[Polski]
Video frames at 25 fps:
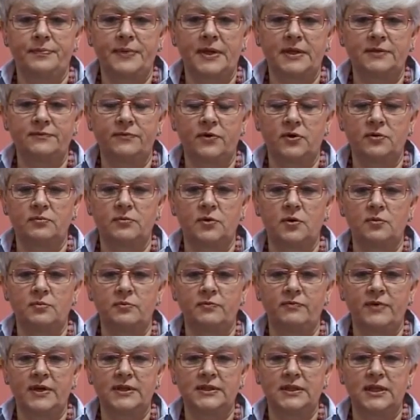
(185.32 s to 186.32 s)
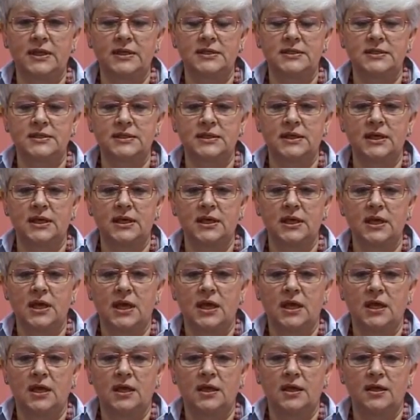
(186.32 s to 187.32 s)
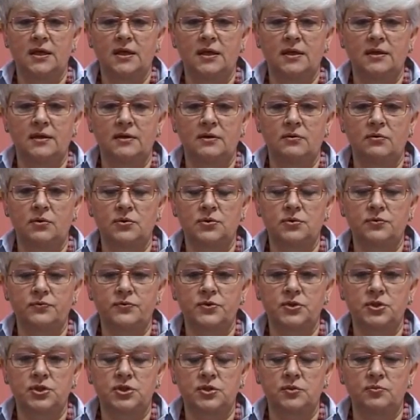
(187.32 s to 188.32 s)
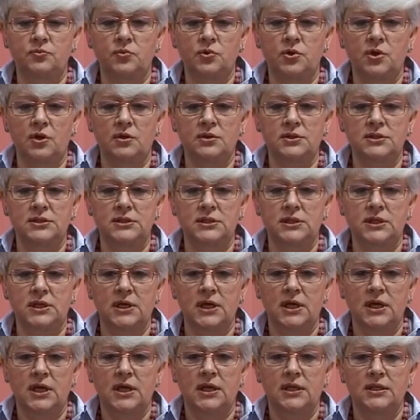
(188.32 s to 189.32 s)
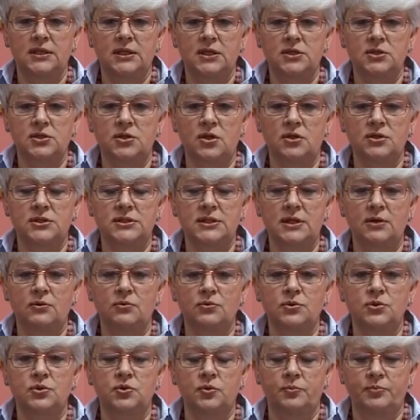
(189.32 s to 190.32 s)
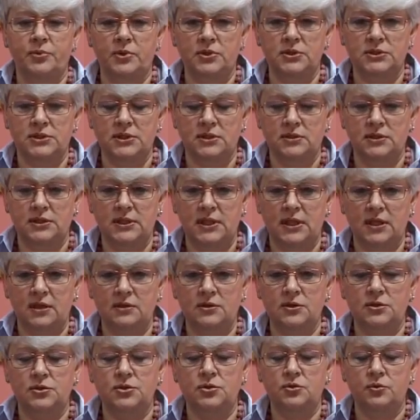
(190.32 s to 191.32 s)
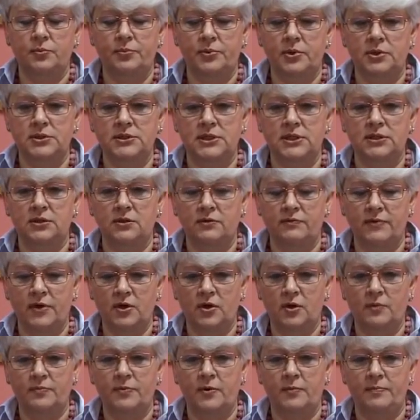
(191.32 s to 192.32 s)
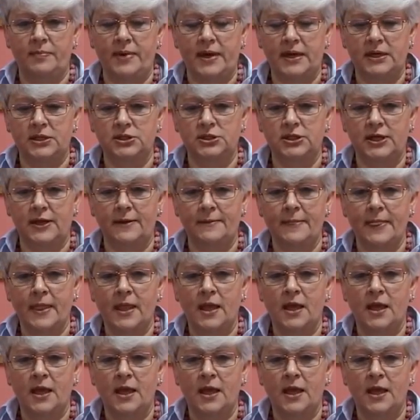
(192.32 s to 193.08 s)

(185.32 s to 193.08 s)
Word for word: Platformy Obywatelskiej, y, głosów wstrzymujących, nie dostał stuprocentowego poparcia.